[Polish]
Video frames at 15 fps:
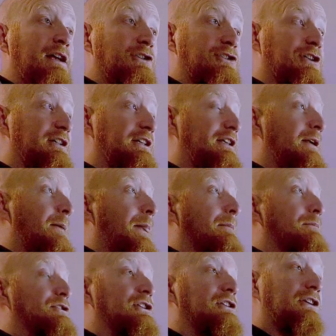Czyli
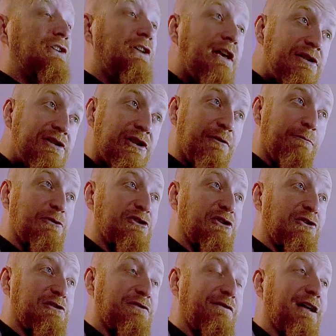przylgnięcie do
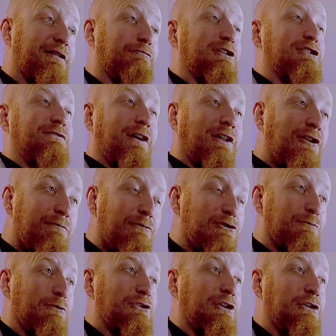Bożego światła, świadomość
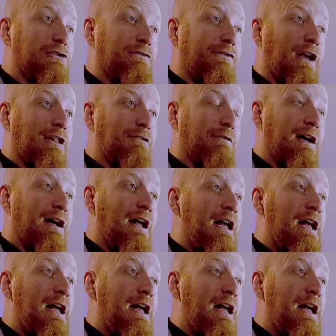Bożego światła